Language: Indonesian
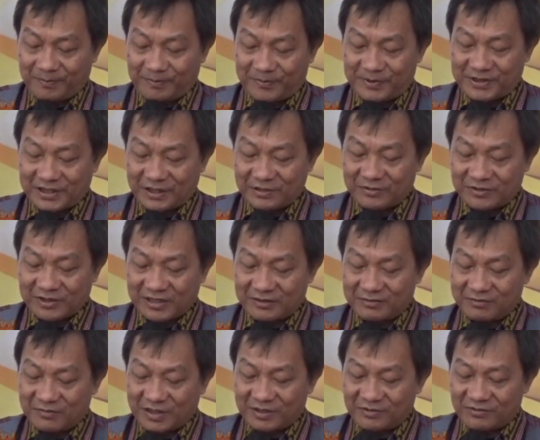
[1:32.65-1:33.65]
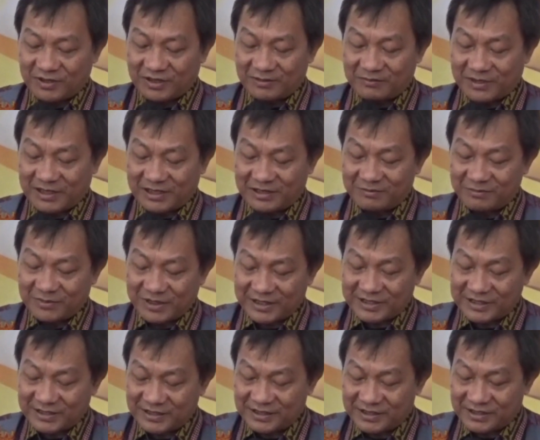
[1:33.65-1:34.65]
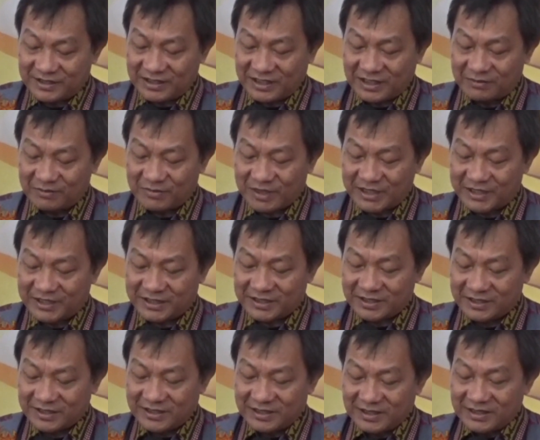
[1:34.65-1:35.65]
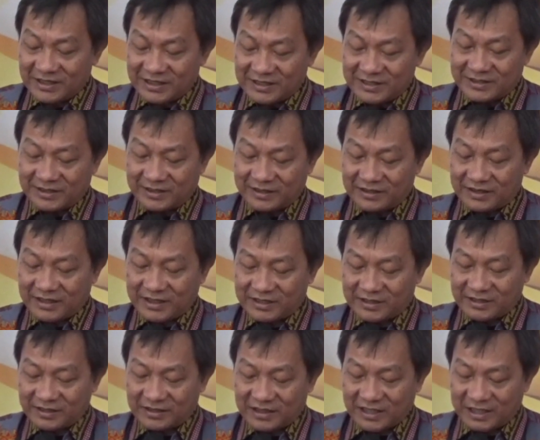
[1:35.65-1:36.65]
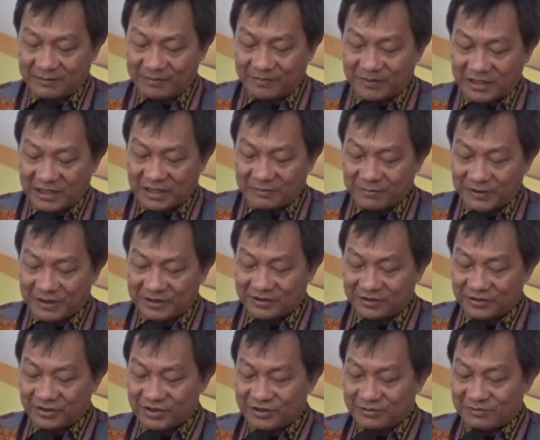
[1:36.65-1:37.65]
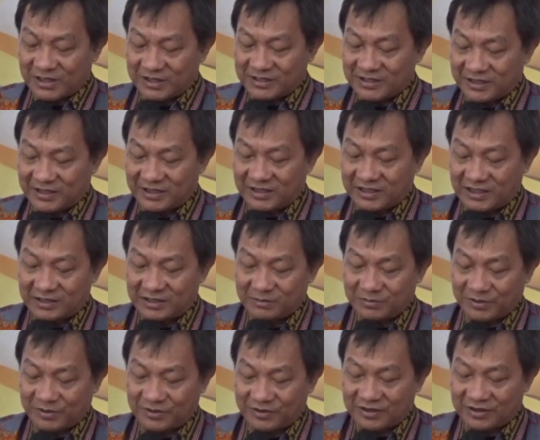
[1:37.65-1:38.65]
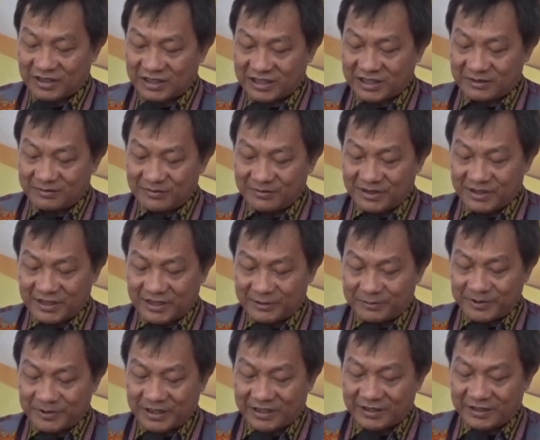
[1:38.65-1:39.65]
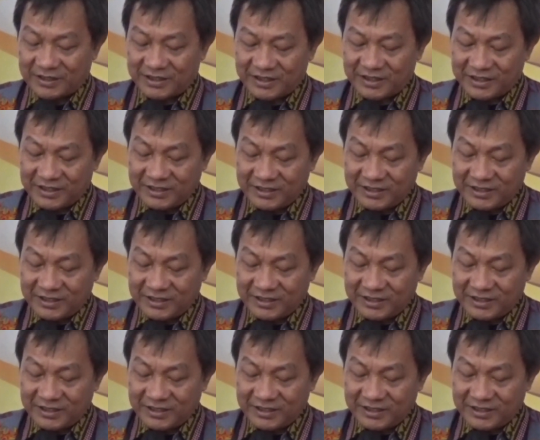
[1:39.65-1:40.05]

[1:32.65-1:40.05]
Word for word: penyaluran bantuan pangan beras ini dengan baik, serta tetap dapat terus melaksanakan program SPHT,